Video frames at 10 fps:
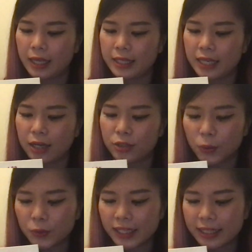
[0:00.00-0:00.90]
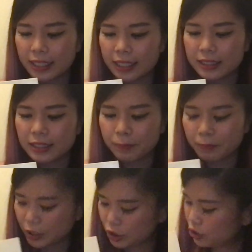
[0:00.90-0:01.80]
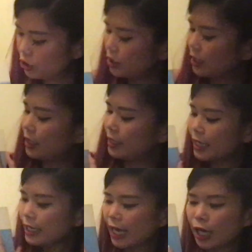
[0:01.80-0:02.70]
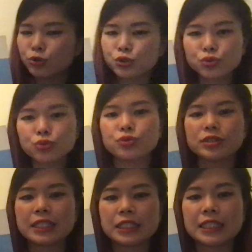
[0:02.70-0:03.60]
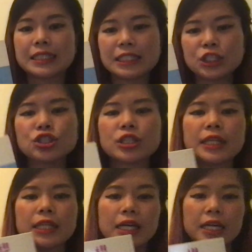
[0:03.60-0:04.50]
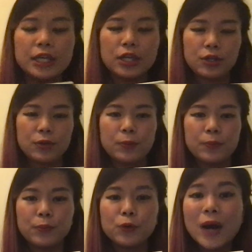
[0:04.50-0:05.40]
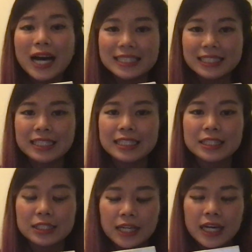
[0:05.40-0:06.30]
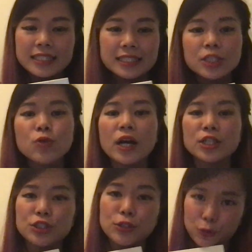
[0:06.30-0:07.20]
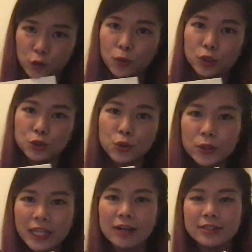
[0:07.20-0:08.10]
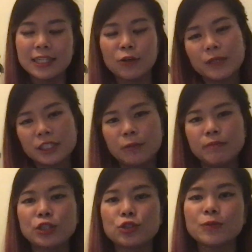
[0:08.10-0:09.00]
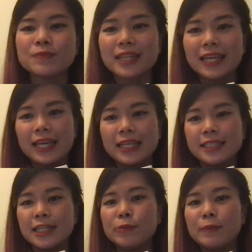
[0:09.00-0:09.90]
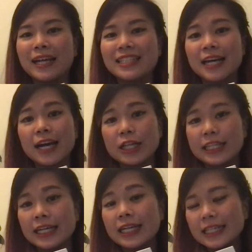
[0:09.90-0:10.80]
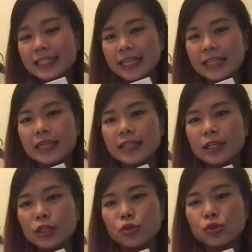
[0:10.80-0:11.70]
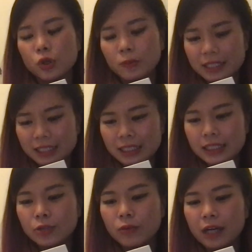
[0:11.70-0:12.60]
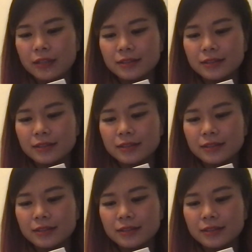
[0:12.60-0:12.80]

要永远的秉持着樱桃树的这个精神呢，不忘记啊，希望是有多么重要，在我们生命中。希望我们迈向二零二二年呢，能够充满着希望。